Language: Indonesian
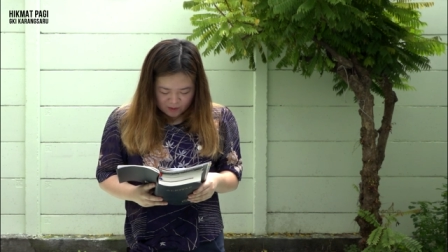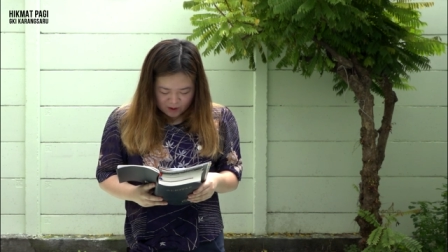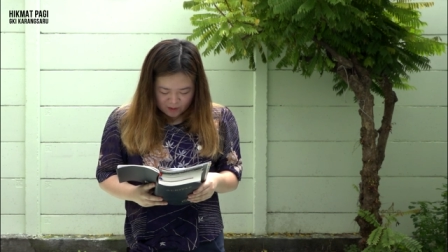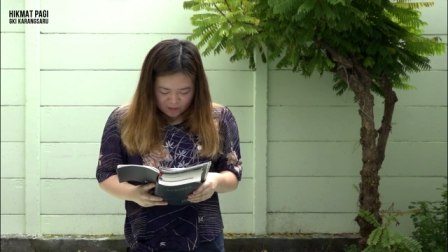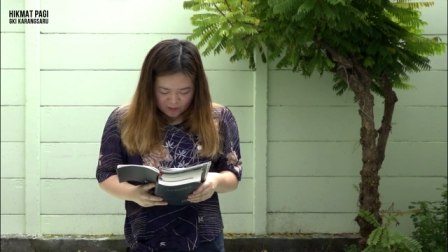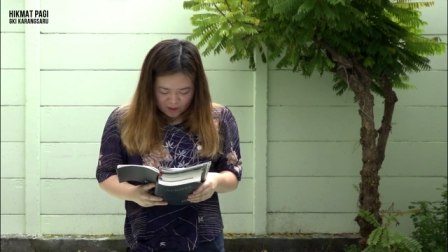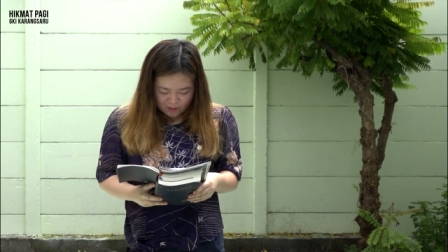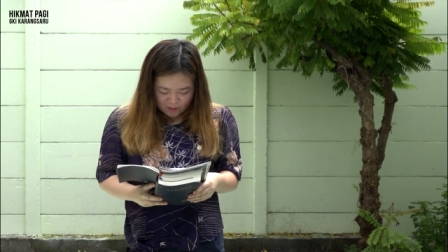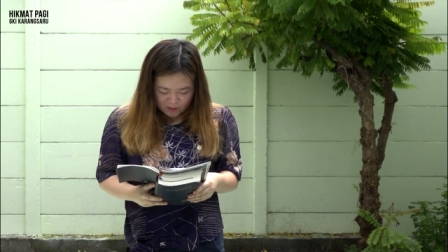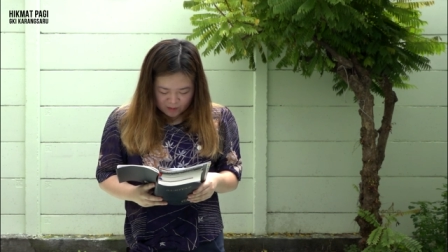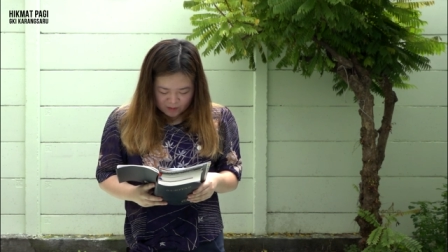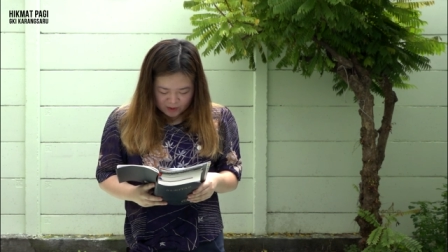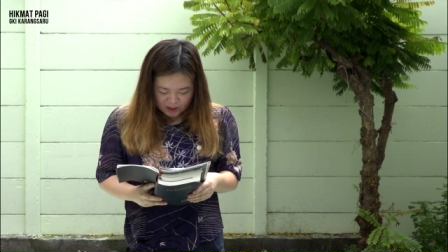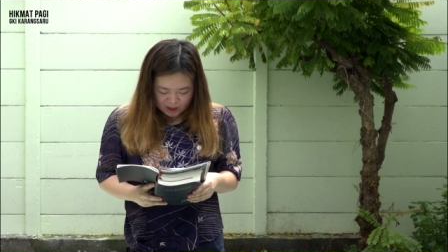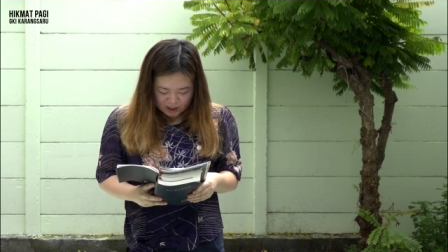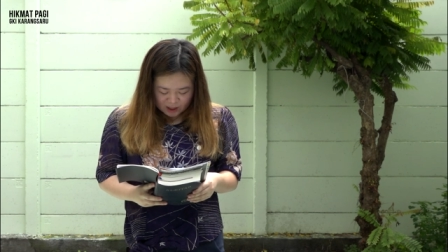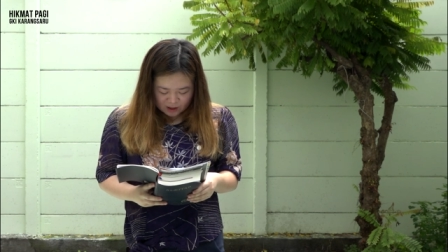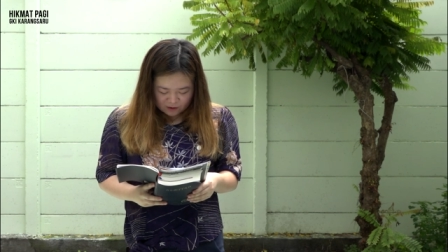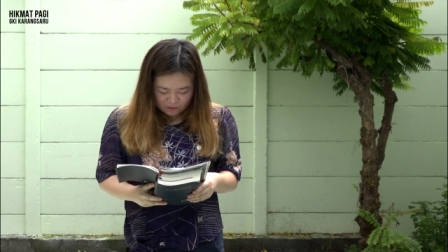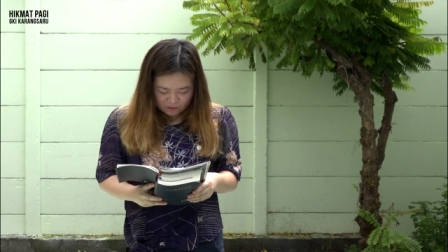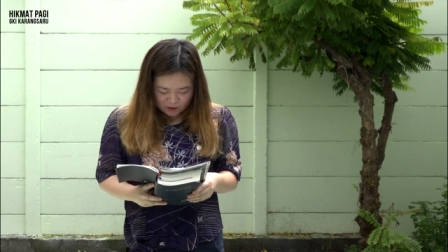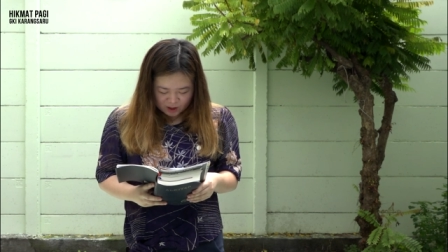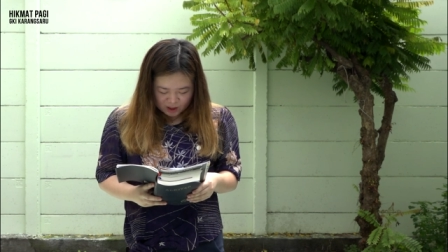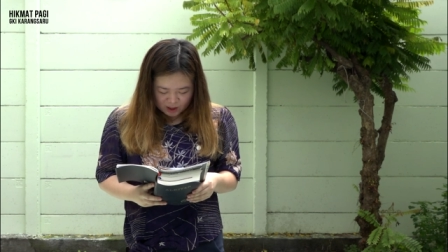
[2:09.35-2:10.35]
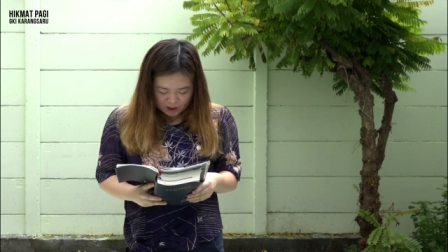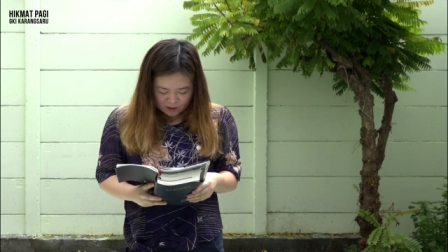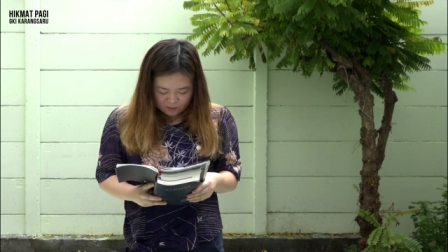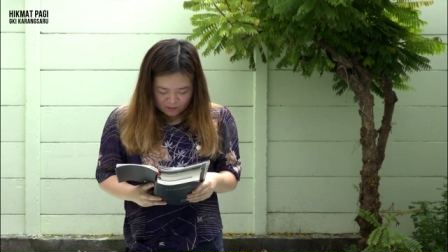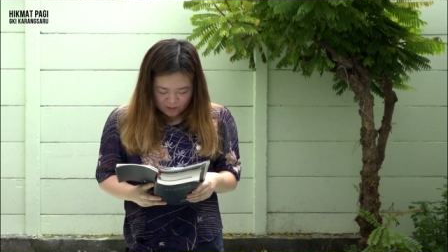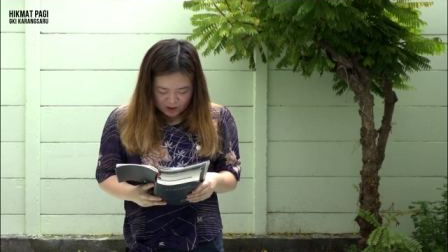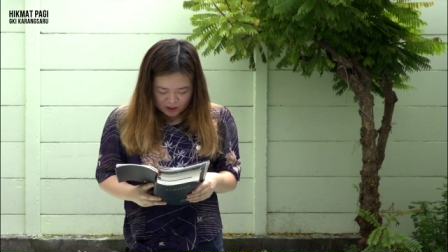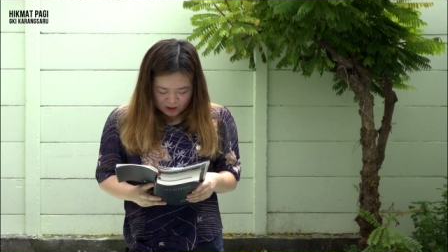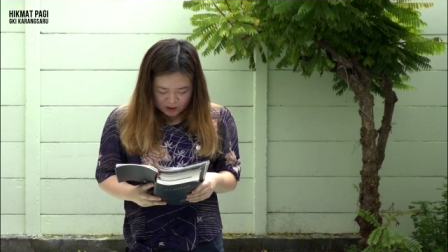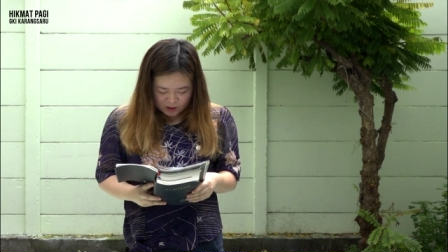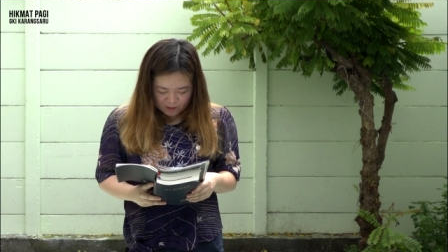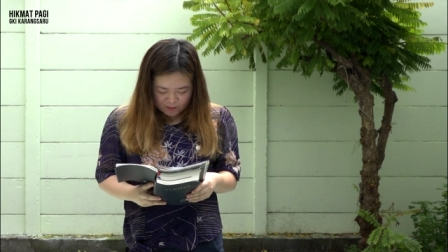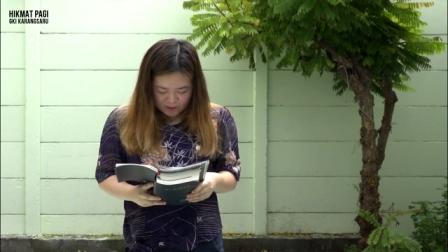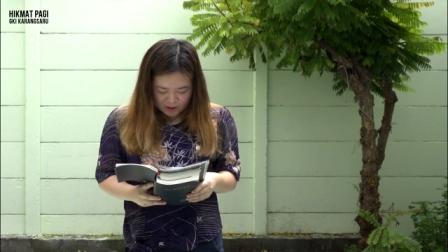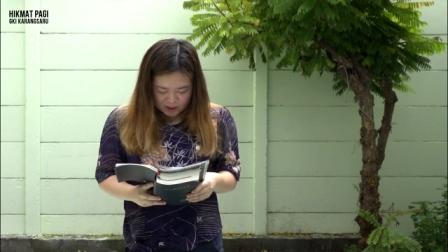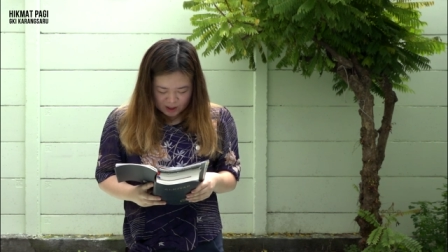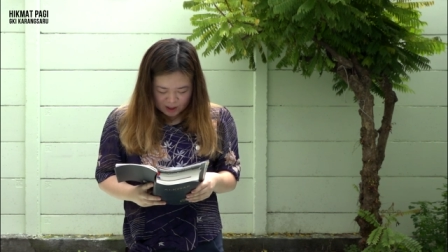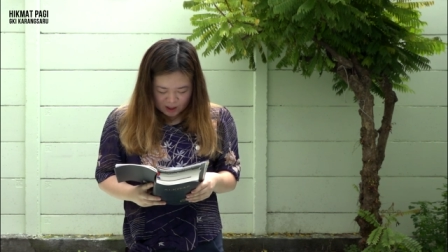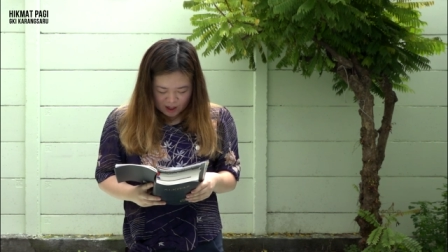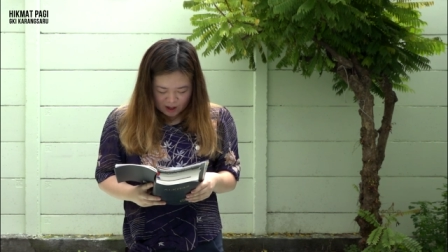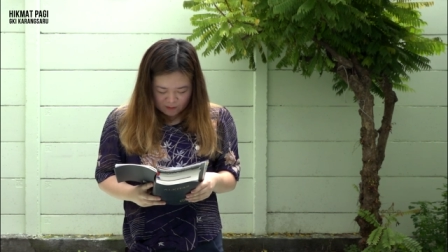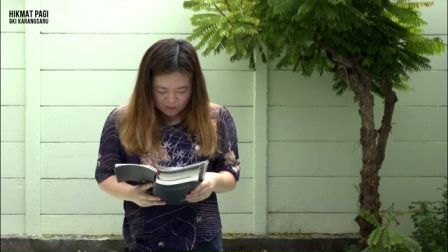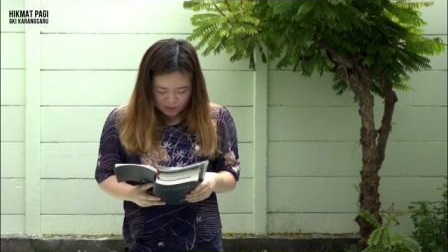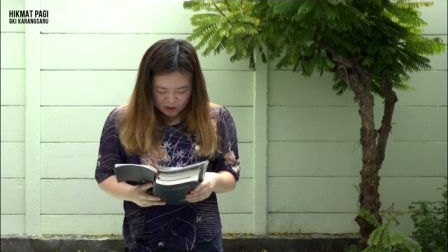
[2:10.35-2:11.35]
Bapak memberikan hikmat
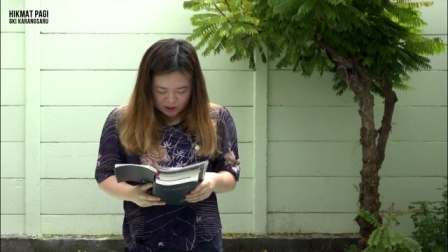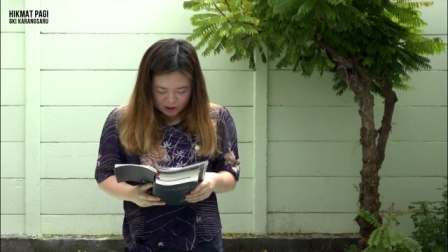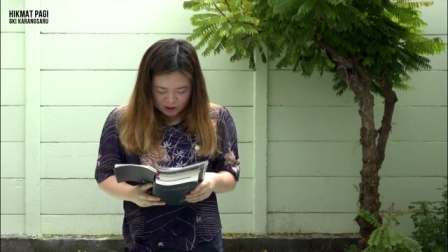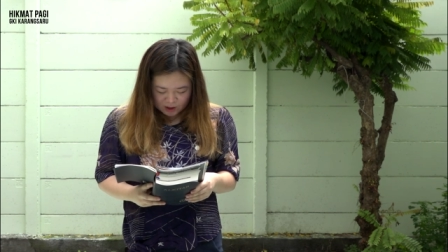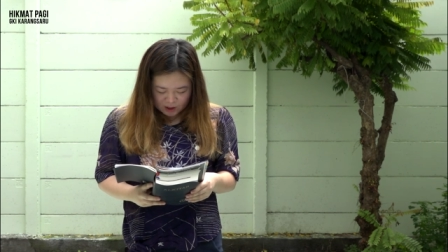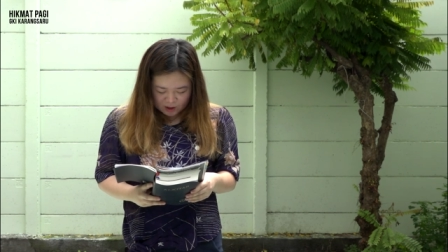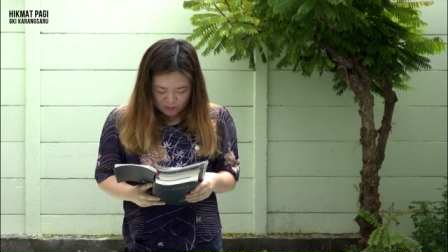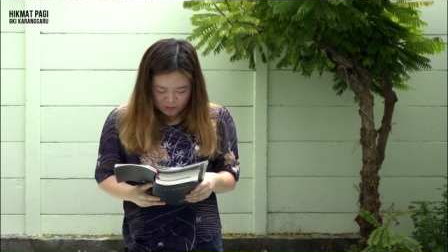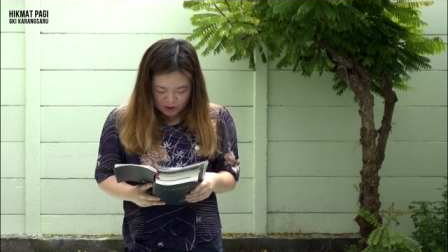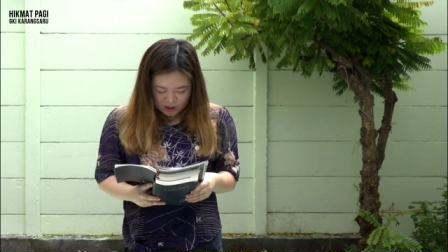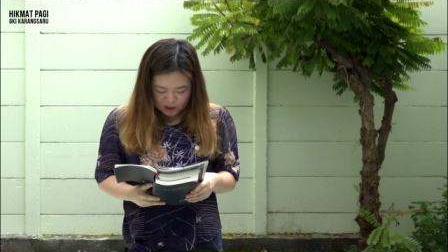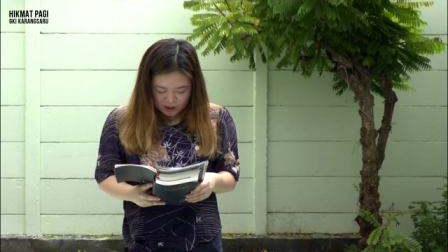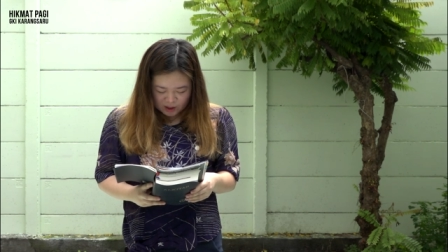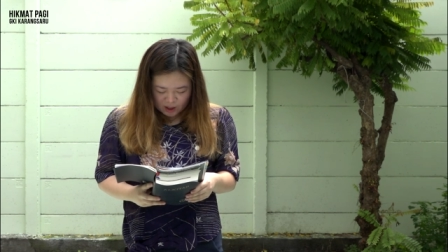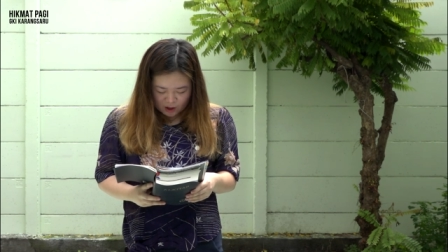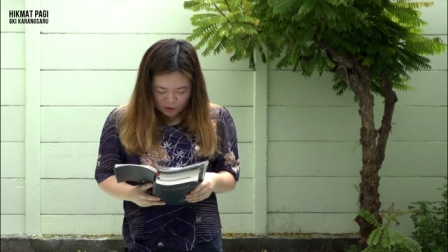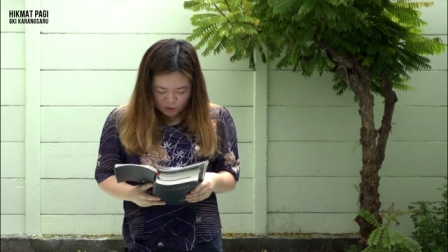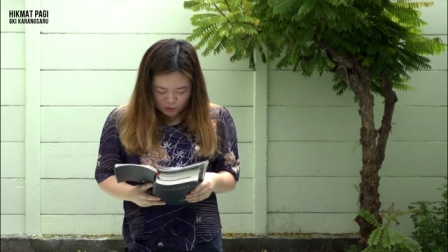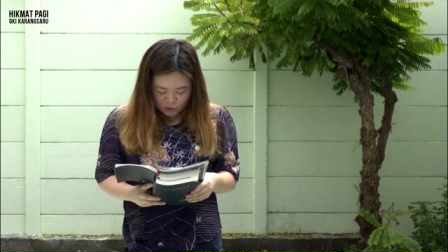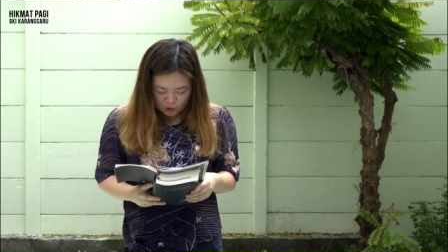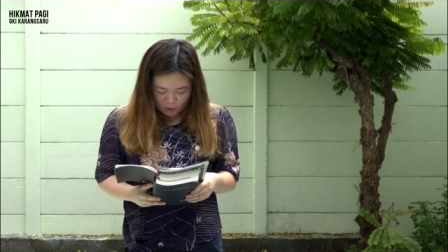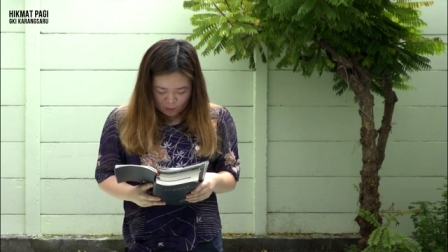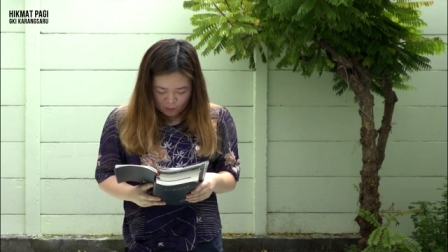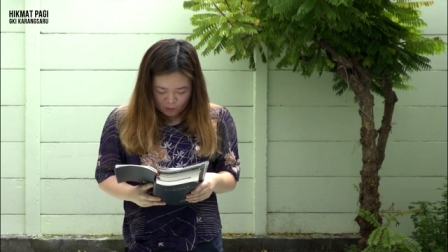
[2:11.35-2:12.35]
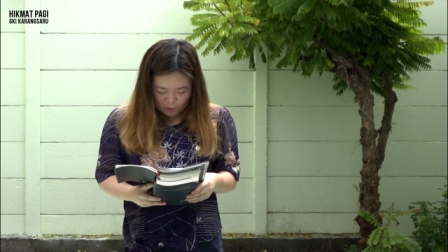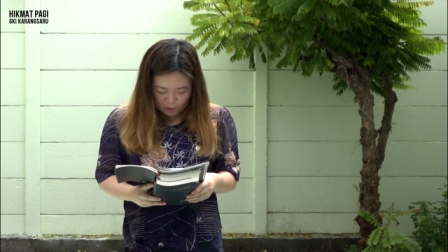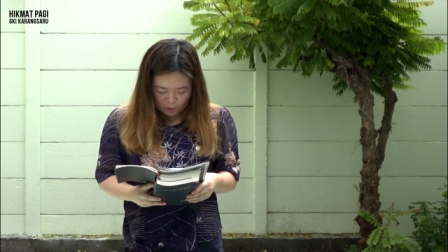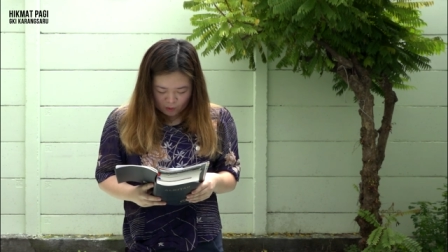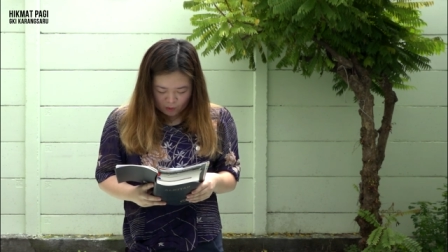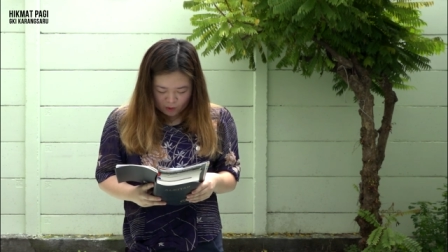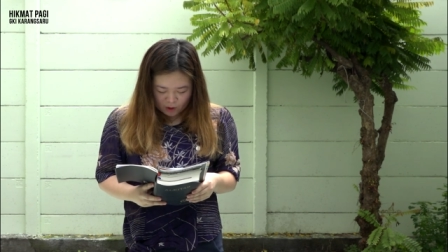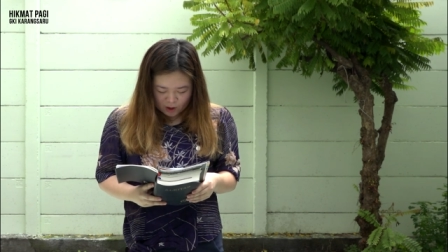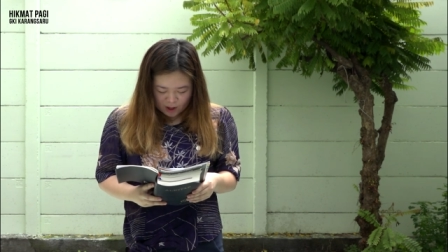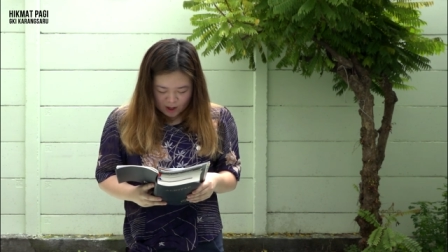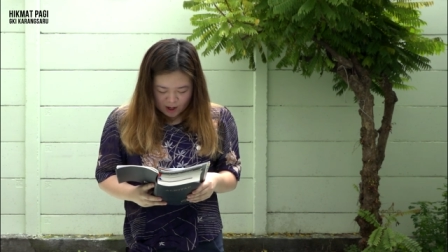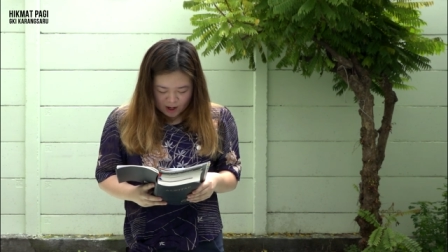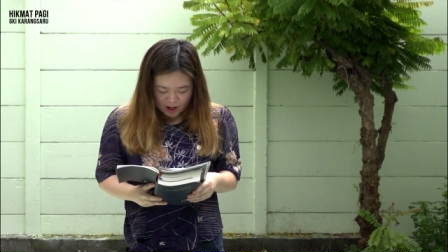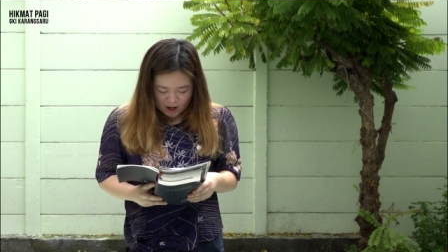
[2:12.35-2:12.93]
kepada kami dan Pendeta Utomo